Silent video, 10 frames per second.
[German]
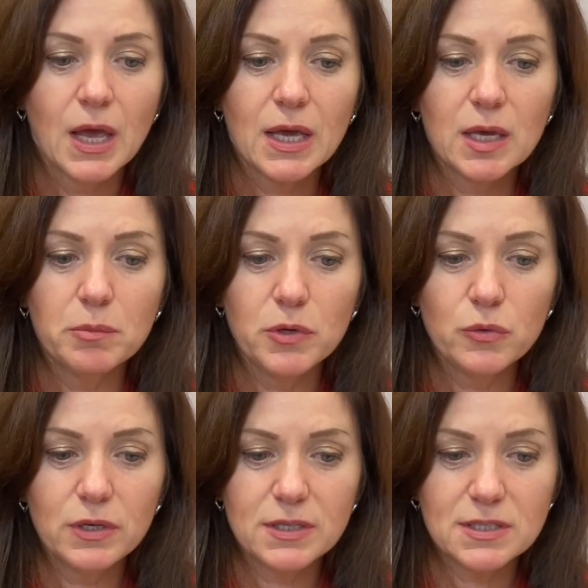Im
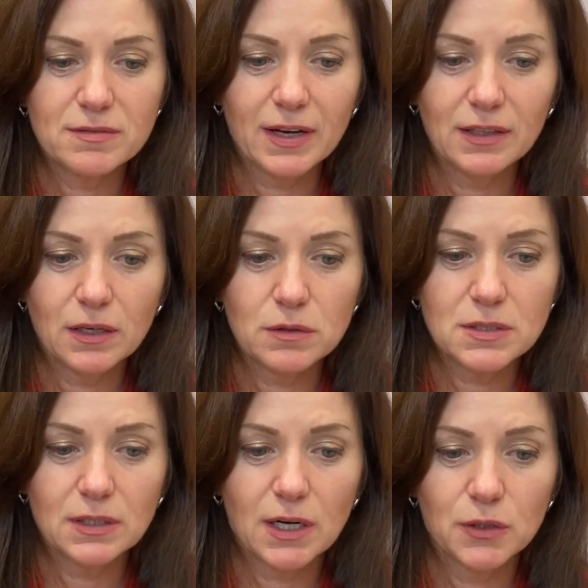Juni
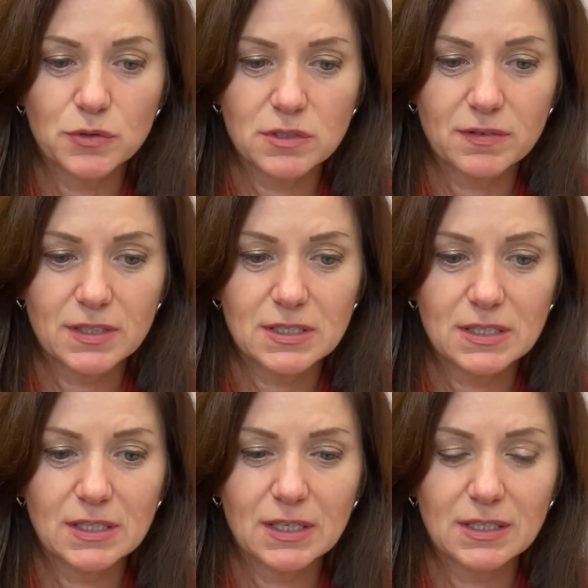
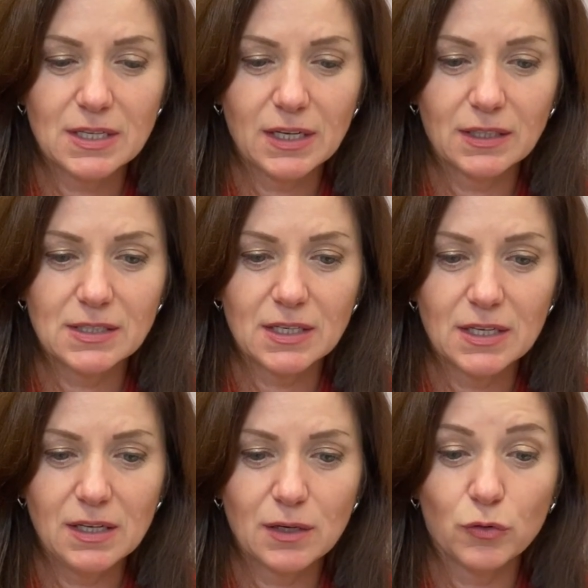2021 entdeckte
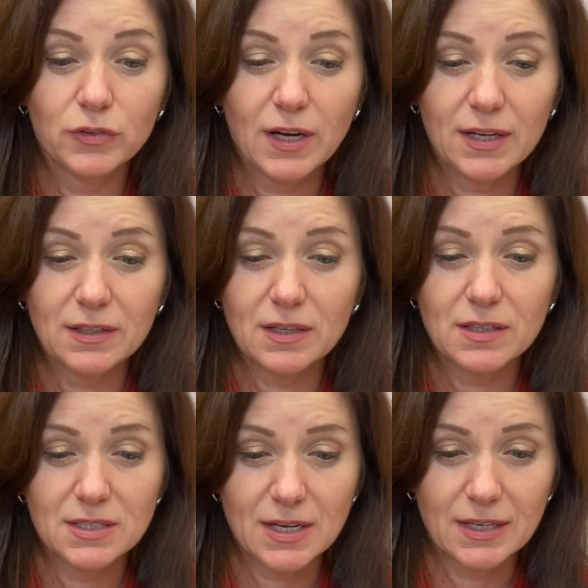ich auf deiner
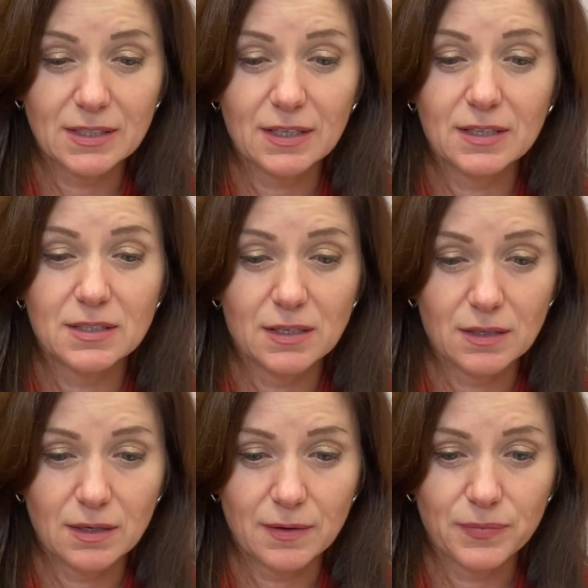Seite
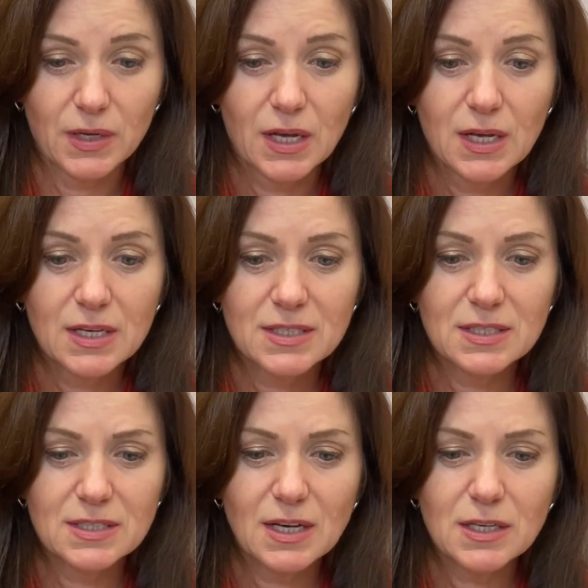Xenia. Sie
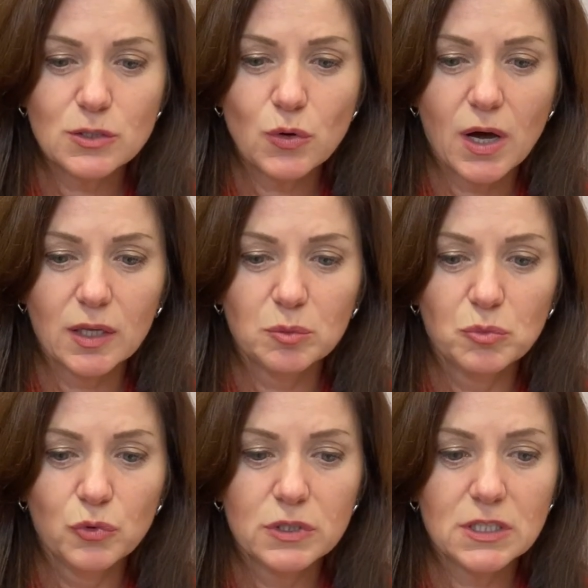sah so
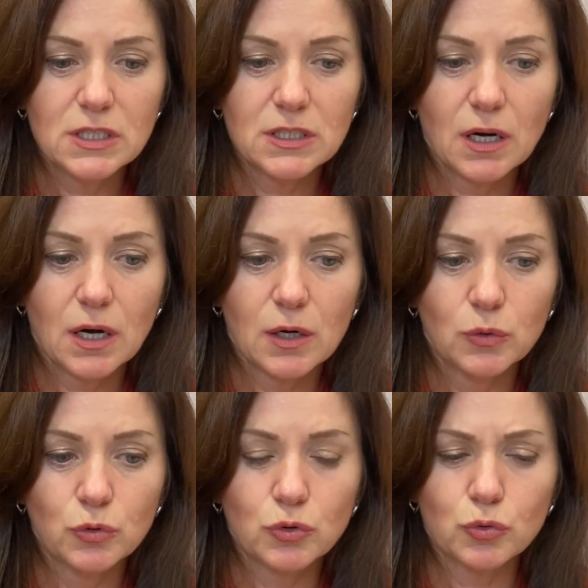anmutig
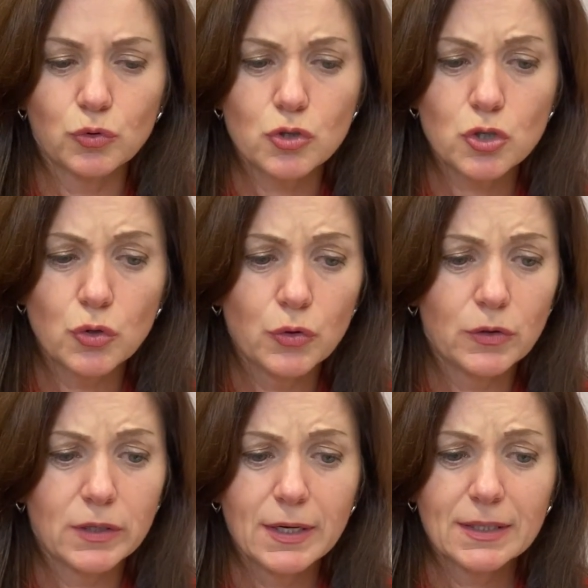aus und
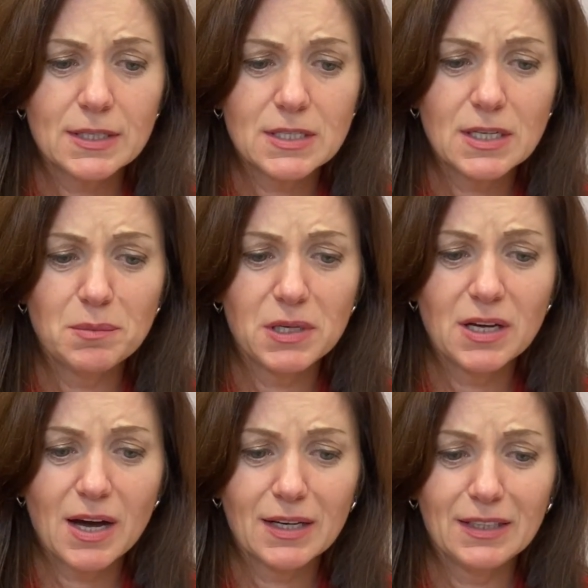schön, dass ich mich
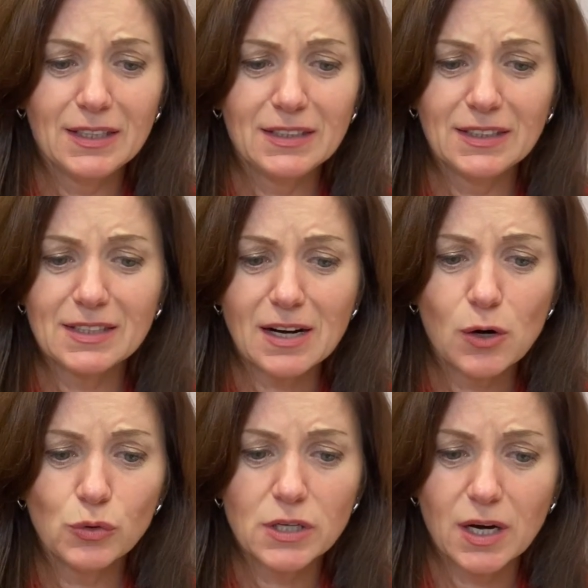gar nicht
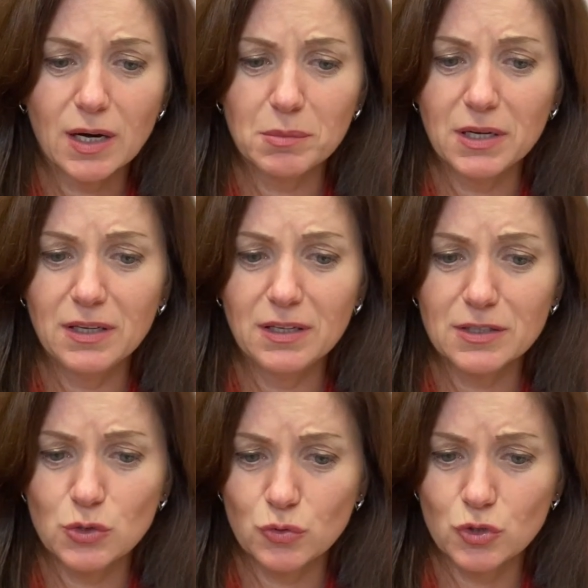getraut habe,
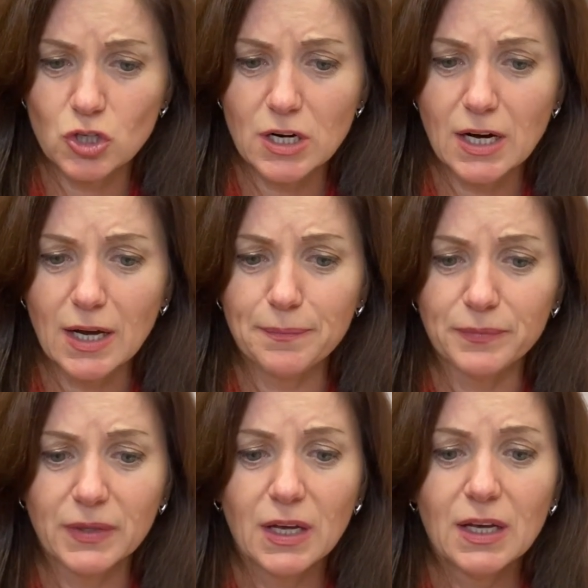ihr zu
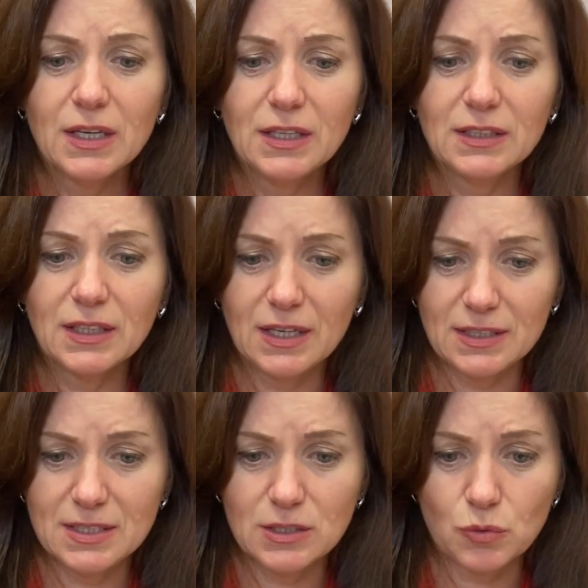schreiben. Ich tat
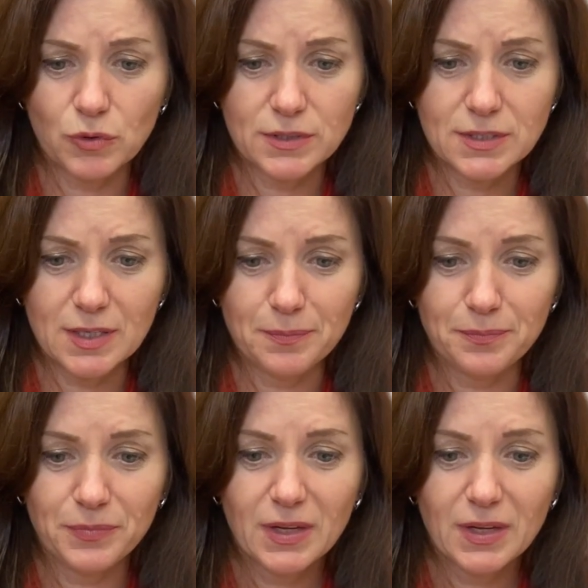es trotzdem.